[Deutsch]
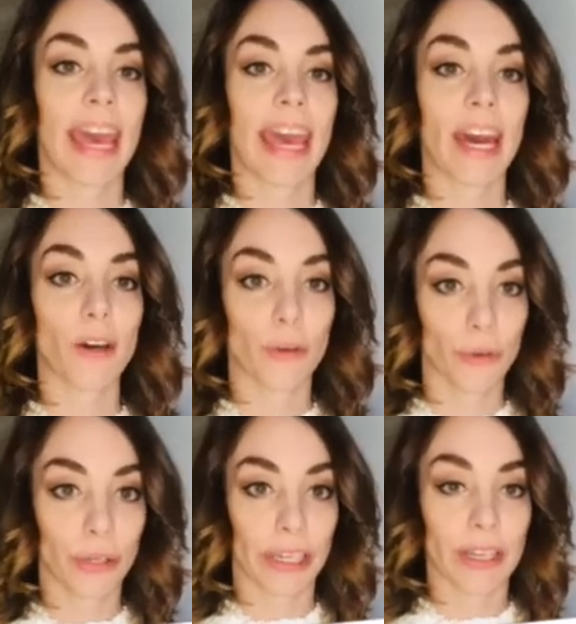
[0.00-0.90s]
Herr
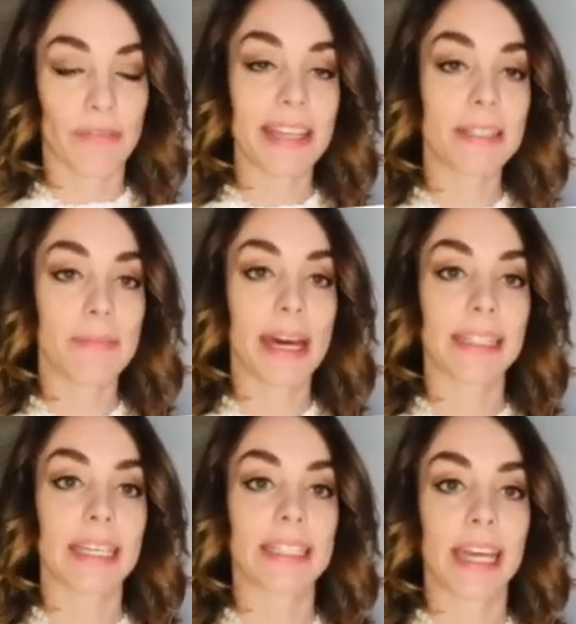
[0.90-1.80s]
Röhrig, was
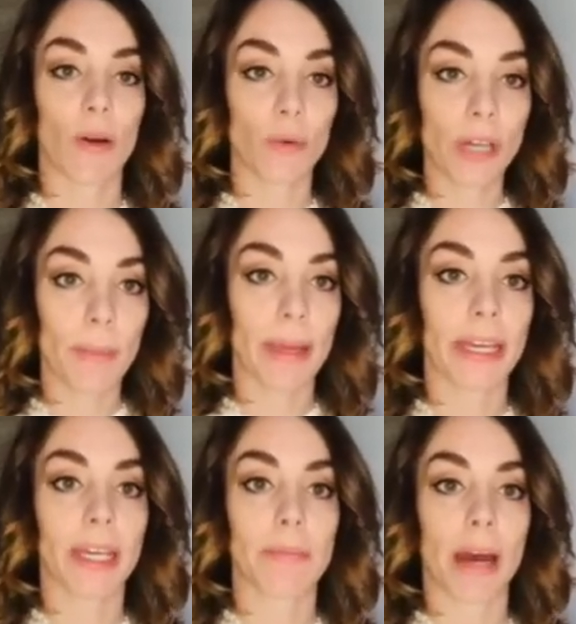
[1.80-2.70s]
macht denn der
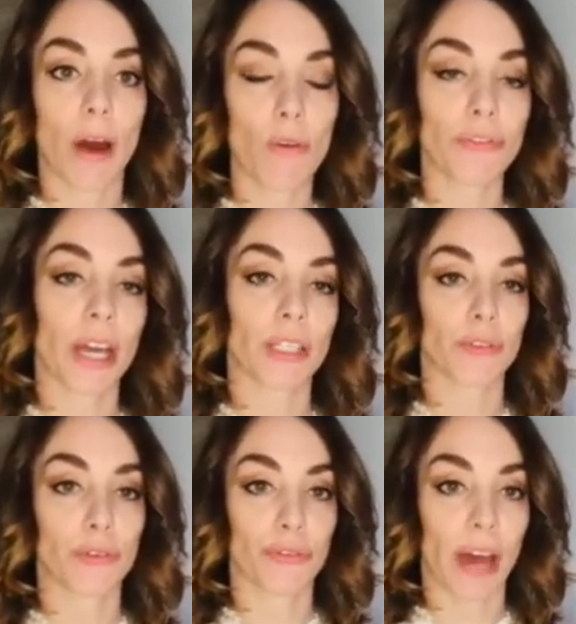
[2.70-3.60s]
unabhängige Beauftragte
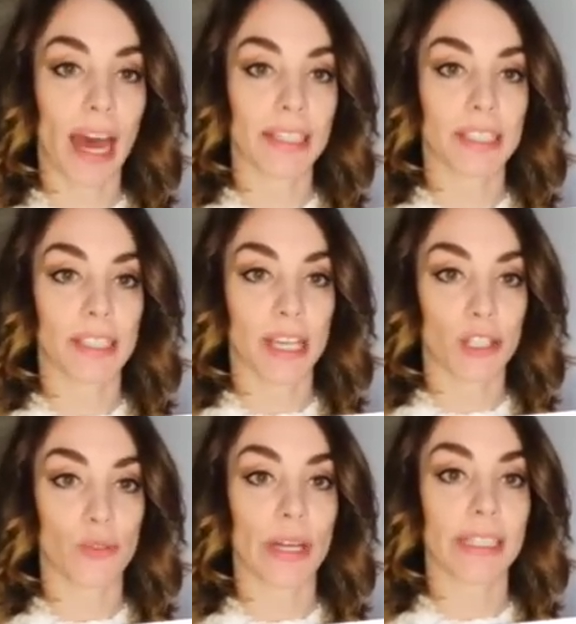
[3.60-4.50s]
für Fragen des
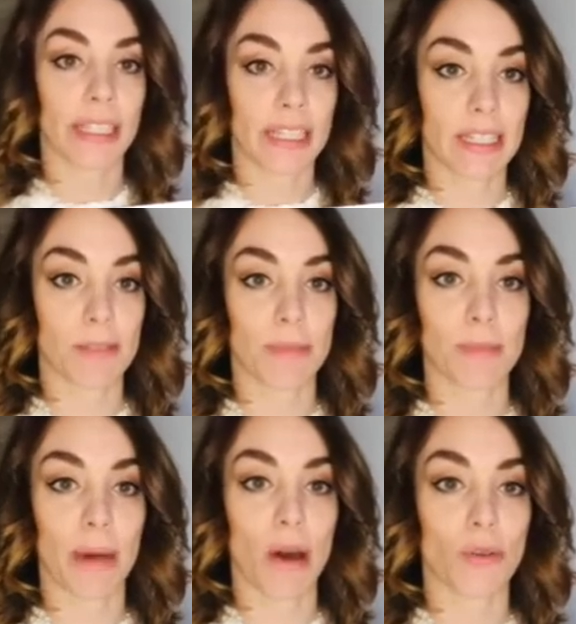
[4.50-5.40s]
sexuellen
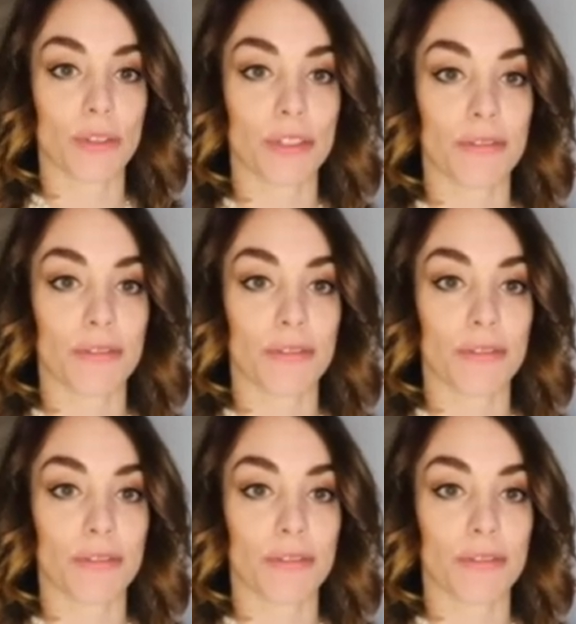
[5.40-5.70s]
Kindesmissbrauchs?